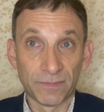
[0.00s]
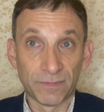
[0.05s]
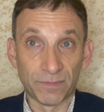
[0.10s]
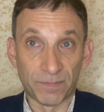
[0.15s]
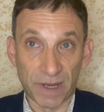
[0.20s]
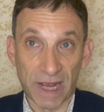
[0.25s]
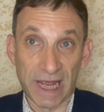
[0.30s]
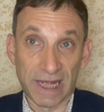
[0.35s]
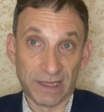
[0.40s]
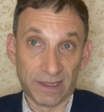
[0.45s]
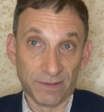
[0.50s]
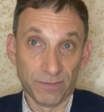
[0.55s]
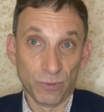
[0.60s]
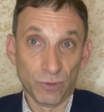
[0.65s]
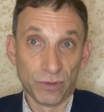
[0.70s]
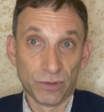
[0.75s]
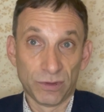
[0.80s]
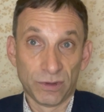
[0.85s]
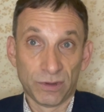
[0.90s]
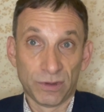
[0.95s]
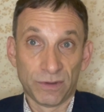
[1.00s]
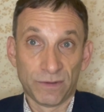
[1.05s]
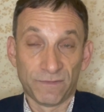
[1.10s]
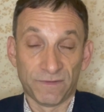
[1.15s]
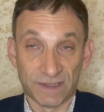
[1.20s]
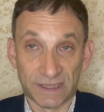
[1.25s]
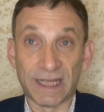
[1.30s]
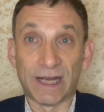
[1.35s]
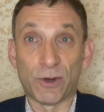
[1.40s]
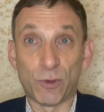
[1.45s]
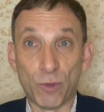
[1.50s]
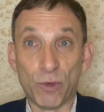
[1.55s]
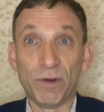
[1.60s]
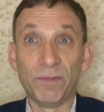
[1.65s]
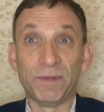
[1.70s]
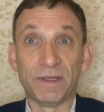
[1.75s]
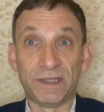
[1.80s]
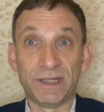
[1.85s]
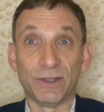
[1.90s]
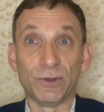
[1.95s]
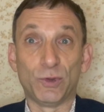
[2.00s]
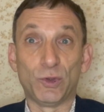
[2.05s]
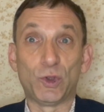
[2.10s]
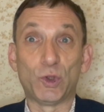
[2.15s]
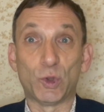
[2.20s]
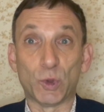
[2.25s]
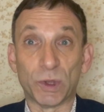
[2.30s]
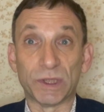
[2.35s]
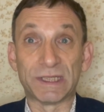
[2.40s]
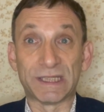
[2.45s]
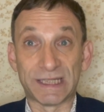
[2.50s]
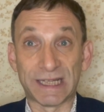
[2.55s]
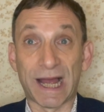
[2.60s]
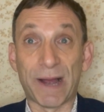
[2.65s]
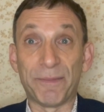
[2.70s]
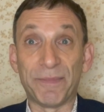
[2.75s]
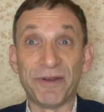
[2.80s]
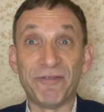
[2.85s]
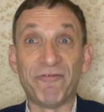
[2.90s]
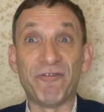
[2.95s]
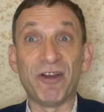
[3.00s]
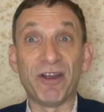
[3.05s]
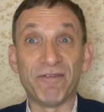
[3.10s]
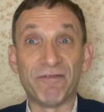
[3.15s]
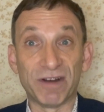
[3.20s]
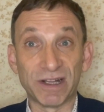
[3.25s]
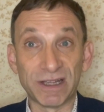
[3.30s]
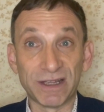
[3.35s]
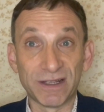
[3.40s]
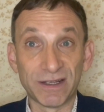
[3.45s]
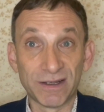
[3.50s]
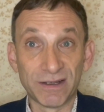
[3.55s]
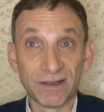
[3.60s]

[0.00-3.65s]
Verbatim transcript: Поэтому в Стокгольме делают тот самый вывод,